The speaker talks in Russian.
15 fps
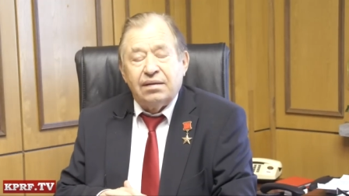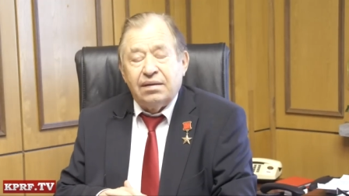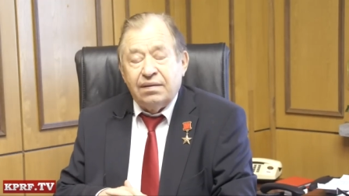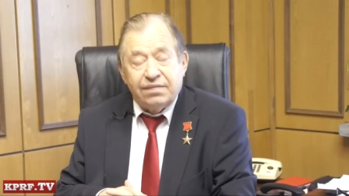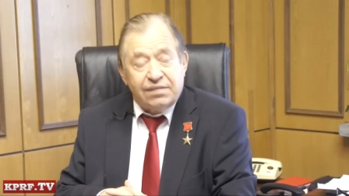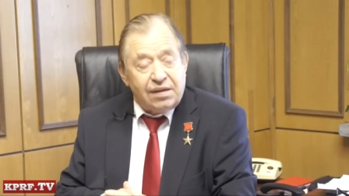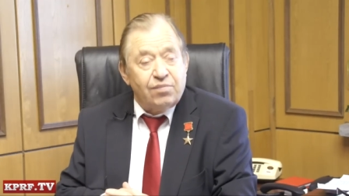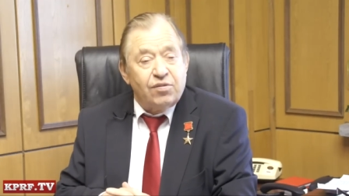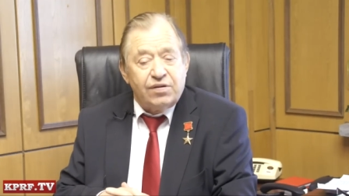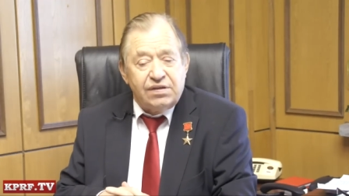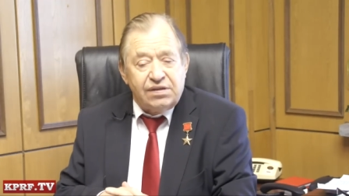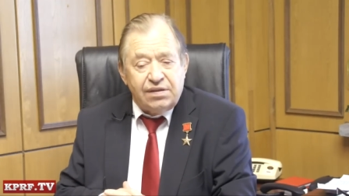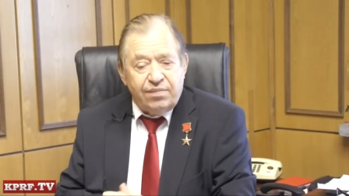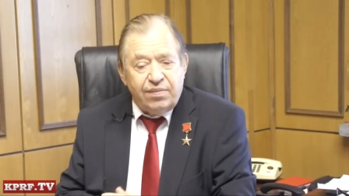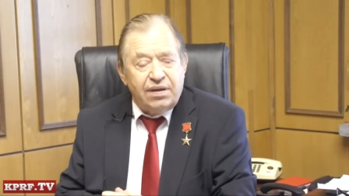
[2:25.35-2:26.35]
и в самой
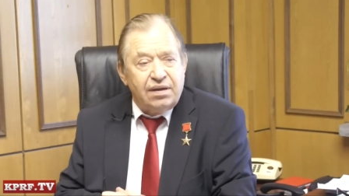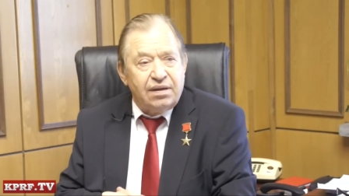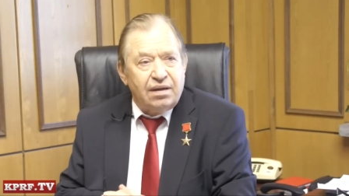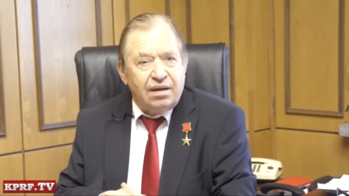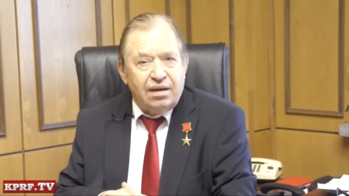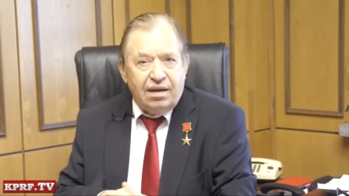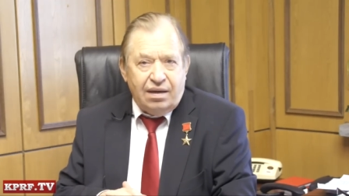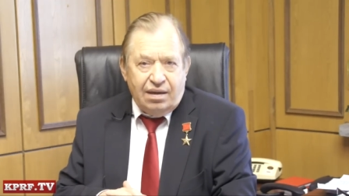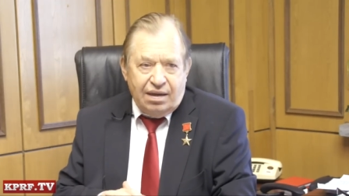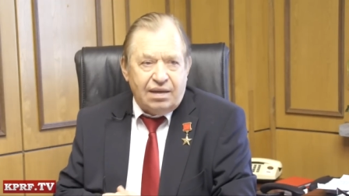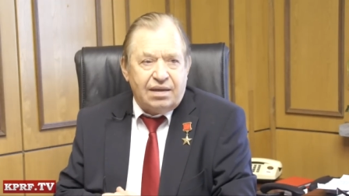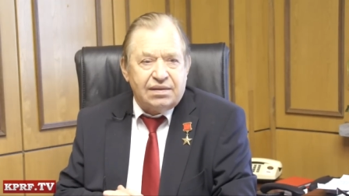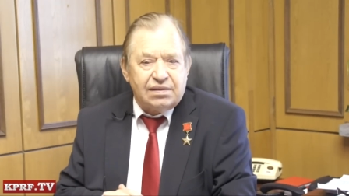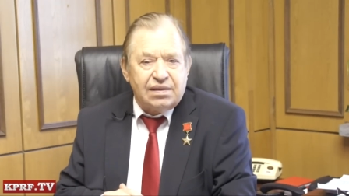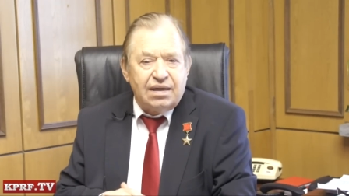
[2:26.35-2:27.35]
Сибири,
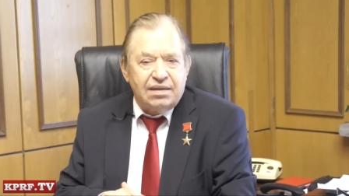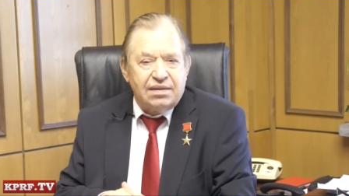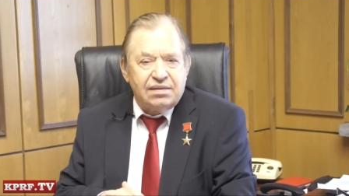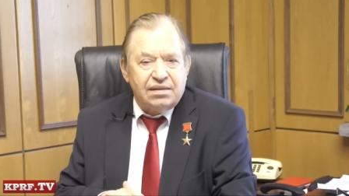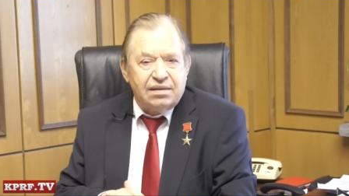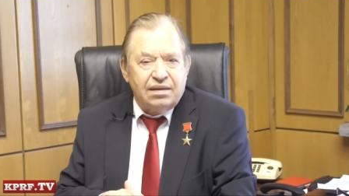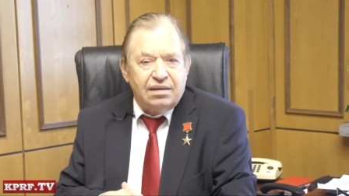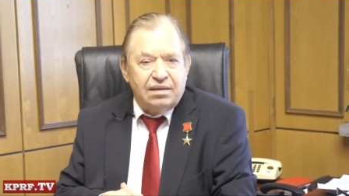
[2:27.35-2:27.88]
оказались